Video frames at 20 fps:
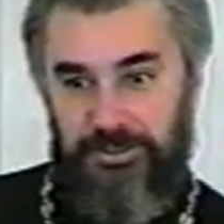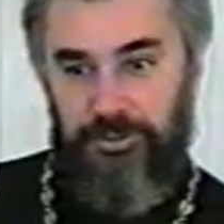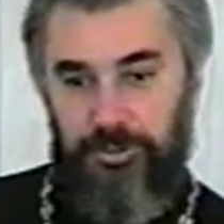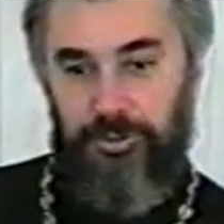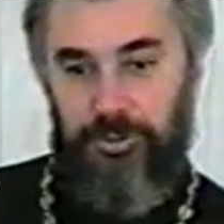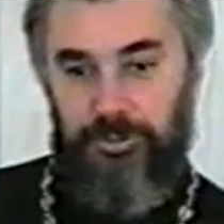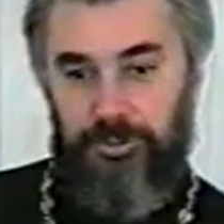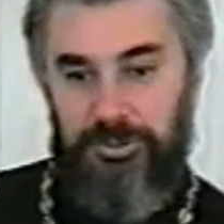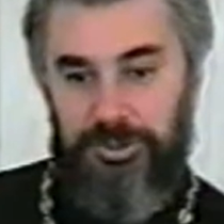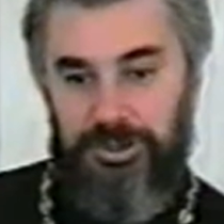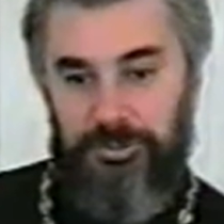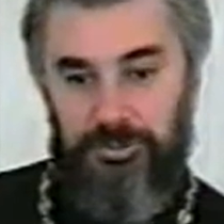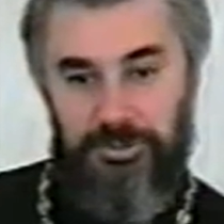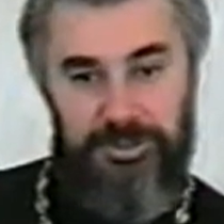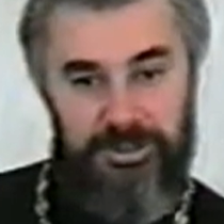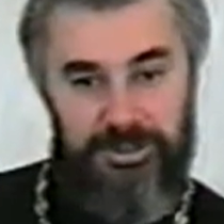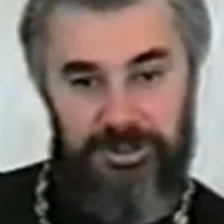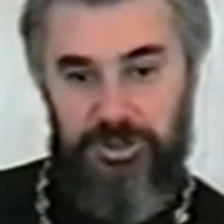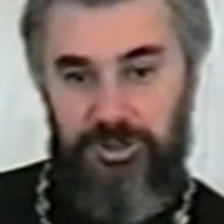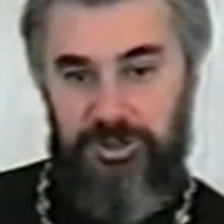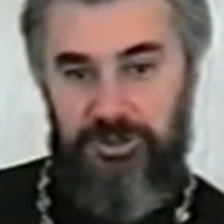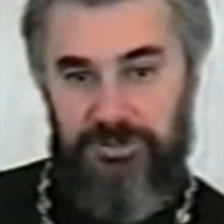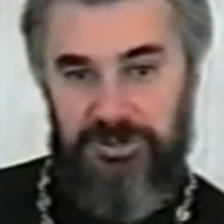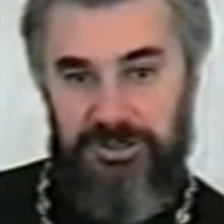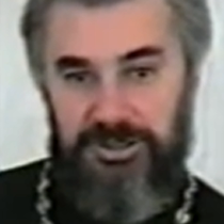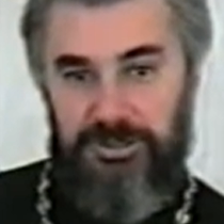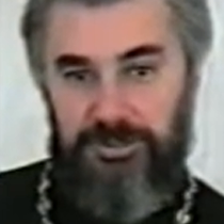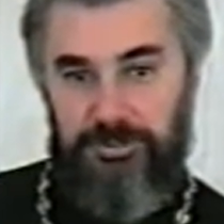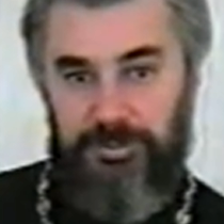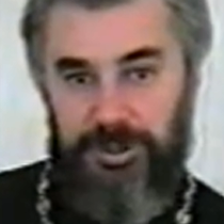Ну, кроме того, я лично
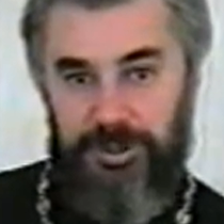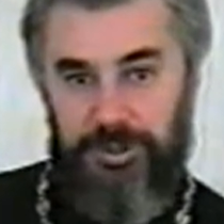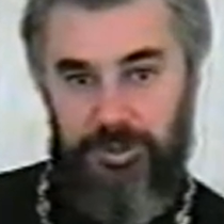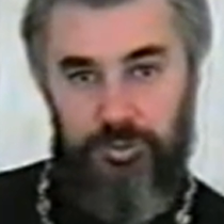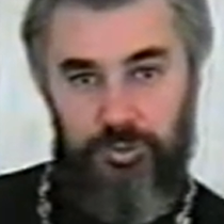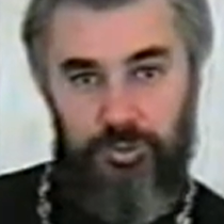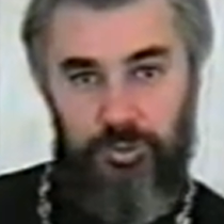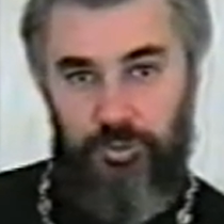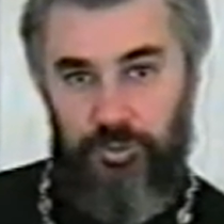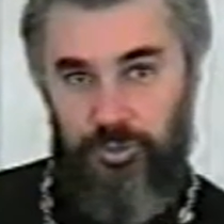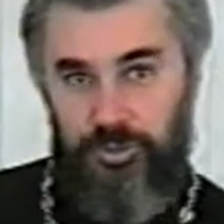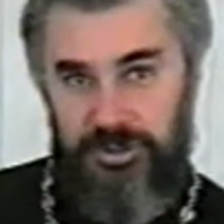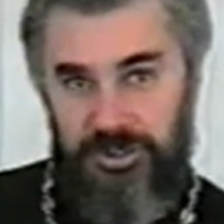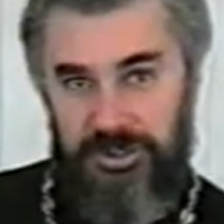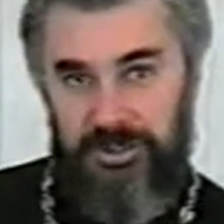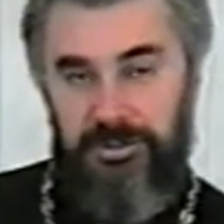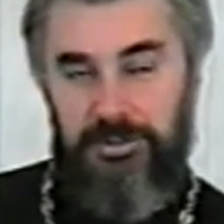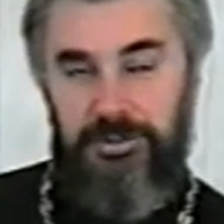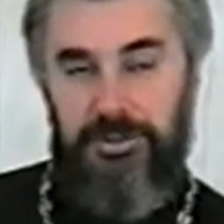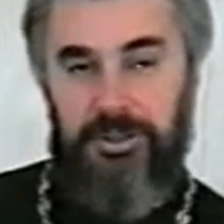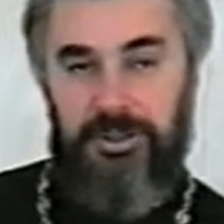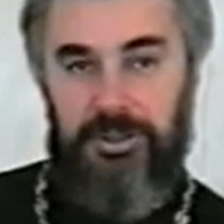всегда спрашиваю у людей,